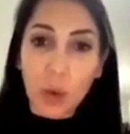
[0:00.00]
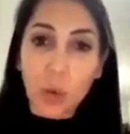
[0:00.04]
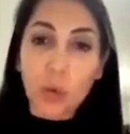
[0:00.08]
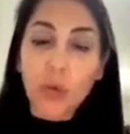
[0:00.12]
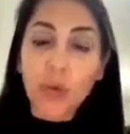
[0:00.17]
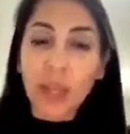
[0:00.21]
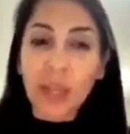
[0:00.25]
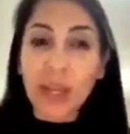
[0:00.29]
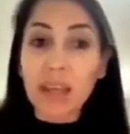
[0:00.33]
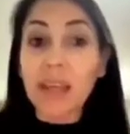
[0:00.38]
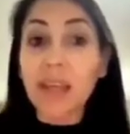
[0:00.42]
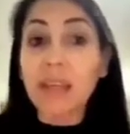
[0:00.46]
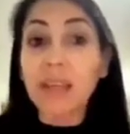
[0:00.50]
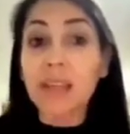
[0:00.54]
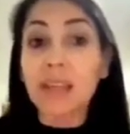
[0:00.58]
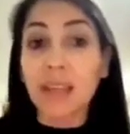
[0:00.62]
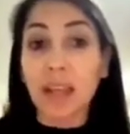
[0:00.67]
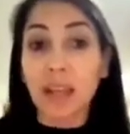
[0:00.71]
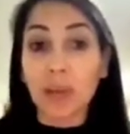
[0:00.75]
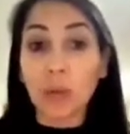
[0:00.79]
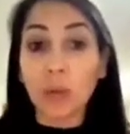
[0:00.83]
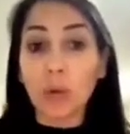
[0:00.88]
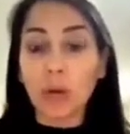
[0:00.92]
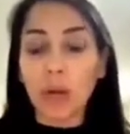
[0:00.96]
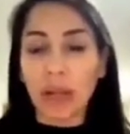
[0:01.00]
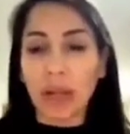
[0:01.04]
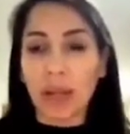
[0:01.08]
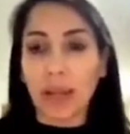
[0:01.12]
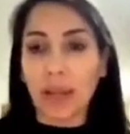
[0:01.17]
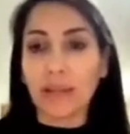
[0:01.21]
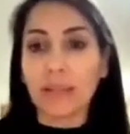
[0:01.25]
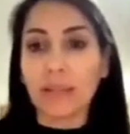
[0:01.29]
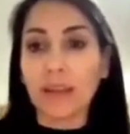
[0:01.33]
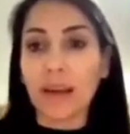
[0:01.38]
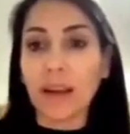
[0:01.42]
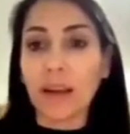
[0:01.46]
Una legislatura
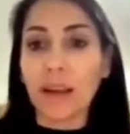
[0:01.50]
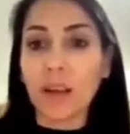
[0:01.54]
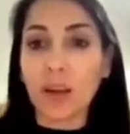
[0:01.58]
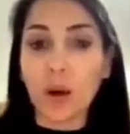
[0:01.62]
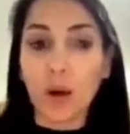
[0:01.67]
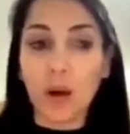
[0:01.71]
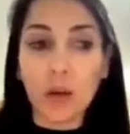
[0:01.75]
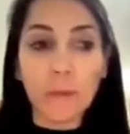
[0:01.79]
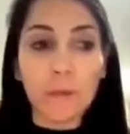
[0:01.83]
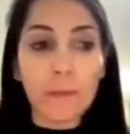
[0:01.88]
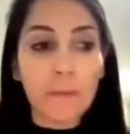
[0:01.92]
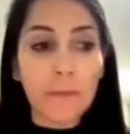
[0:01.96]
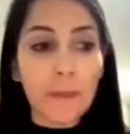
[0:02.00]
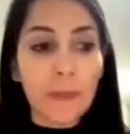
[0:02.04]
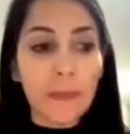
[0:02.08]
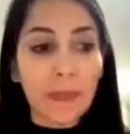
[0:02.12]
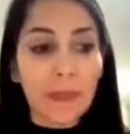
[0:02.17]
que salió